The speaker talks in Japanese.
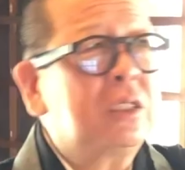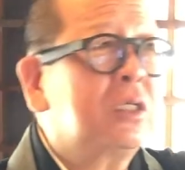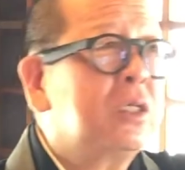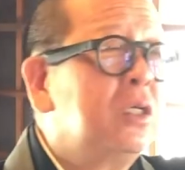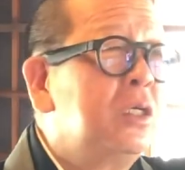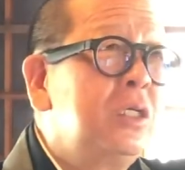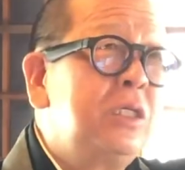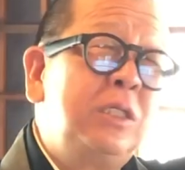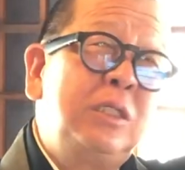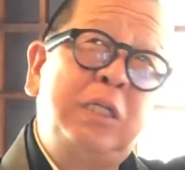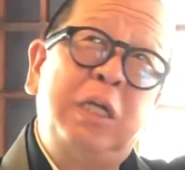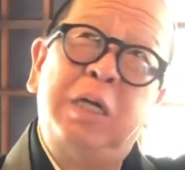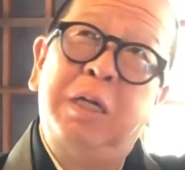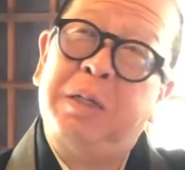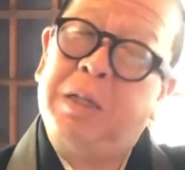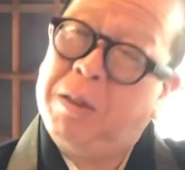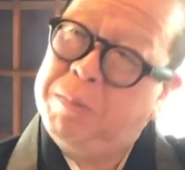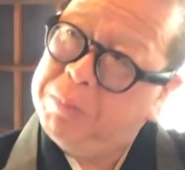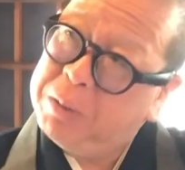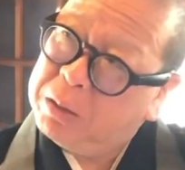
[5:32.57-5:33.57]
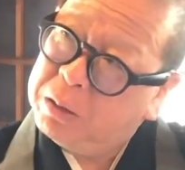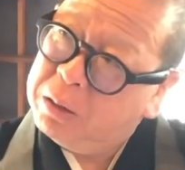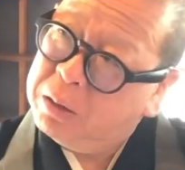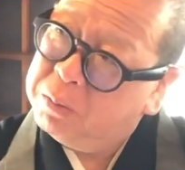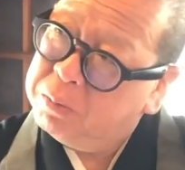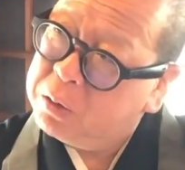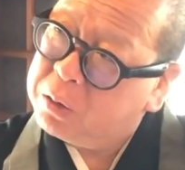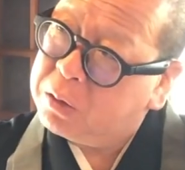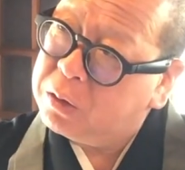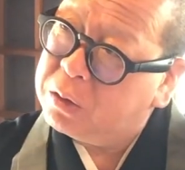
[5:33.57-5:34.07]
といて何百
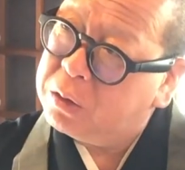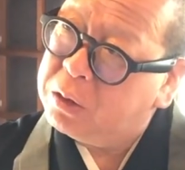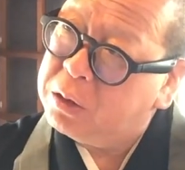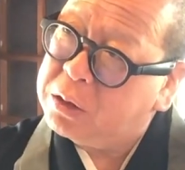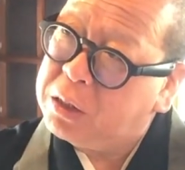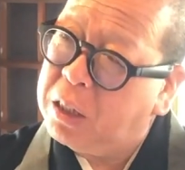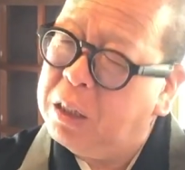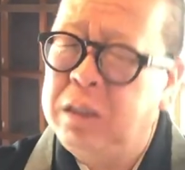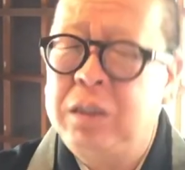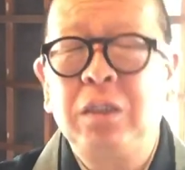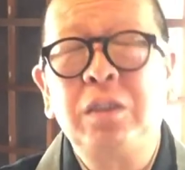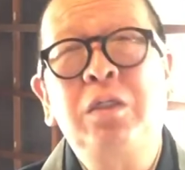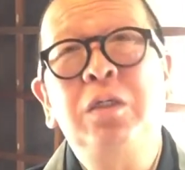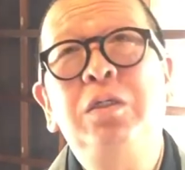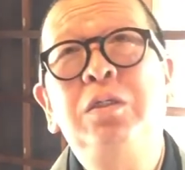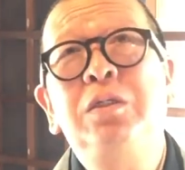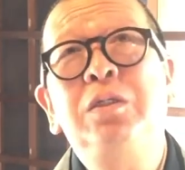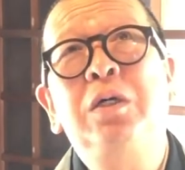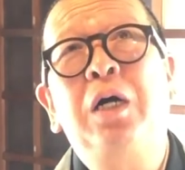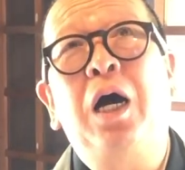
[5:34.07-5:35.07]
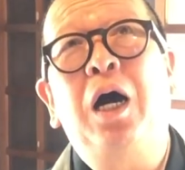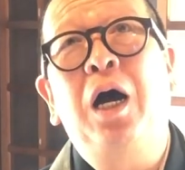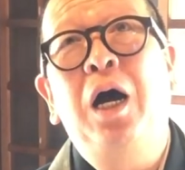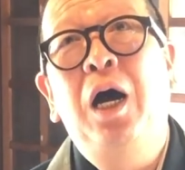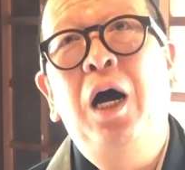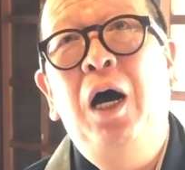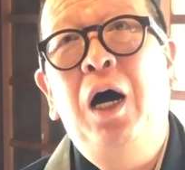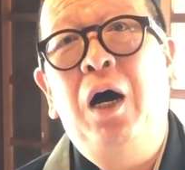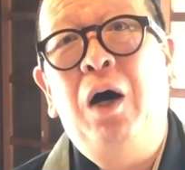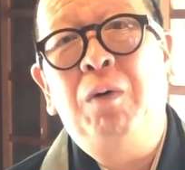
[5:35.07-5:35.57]
年も続いているというのが
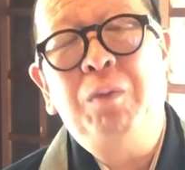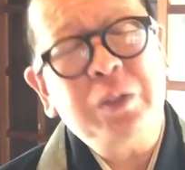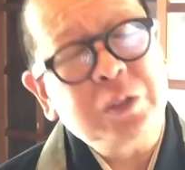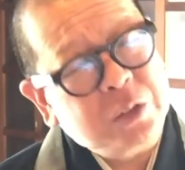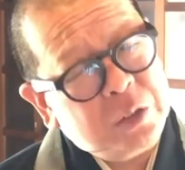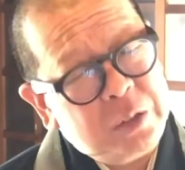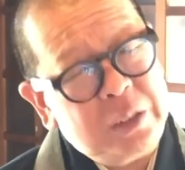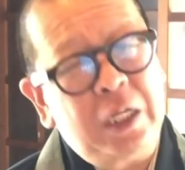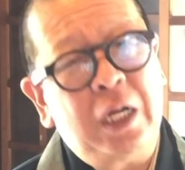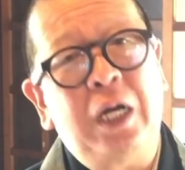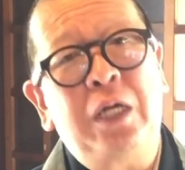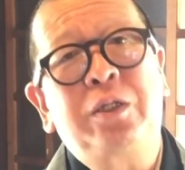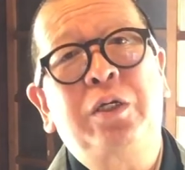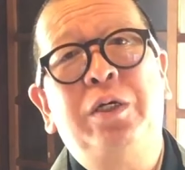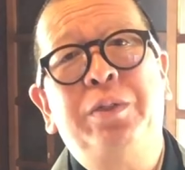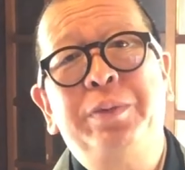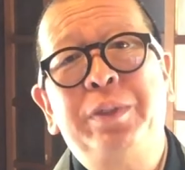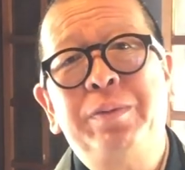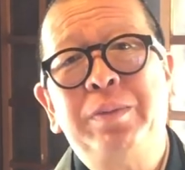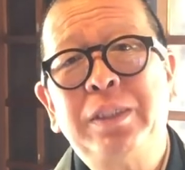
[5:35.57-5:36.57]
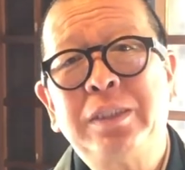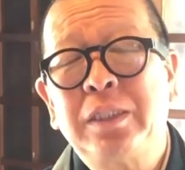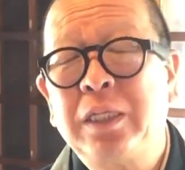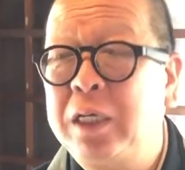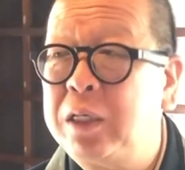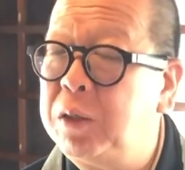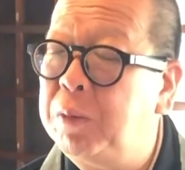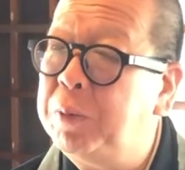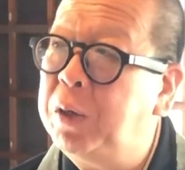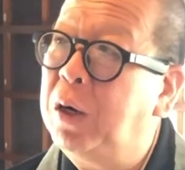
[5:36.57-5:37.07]
面白いなと思います
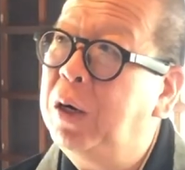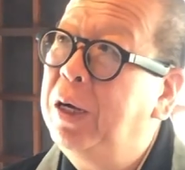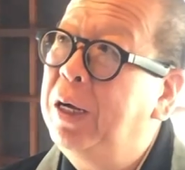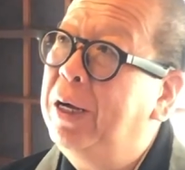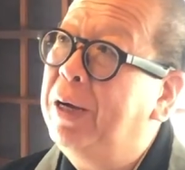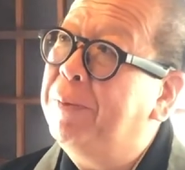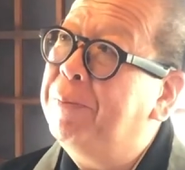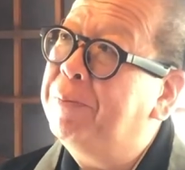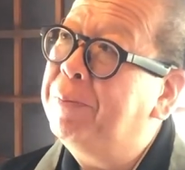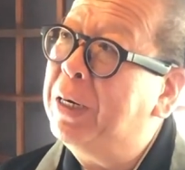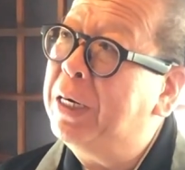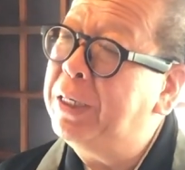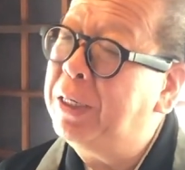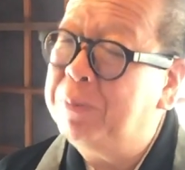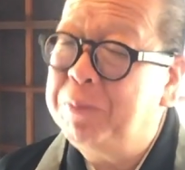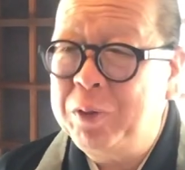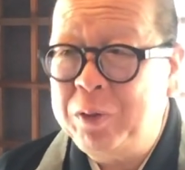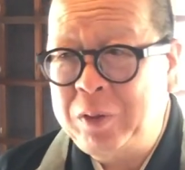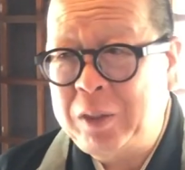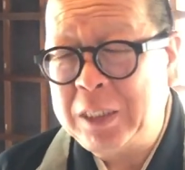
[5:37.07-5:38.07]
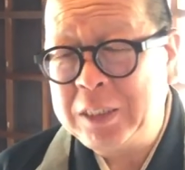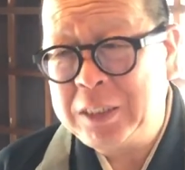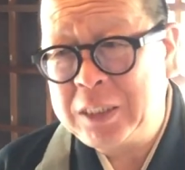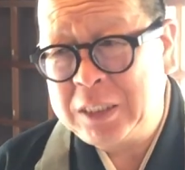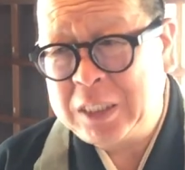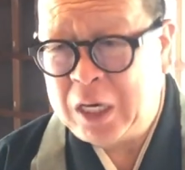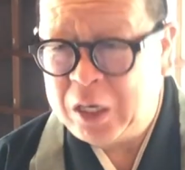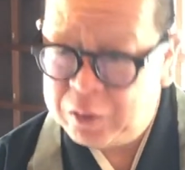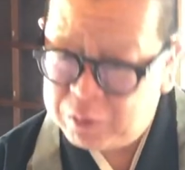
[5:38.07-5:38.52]
けどもまだ僕が知ってる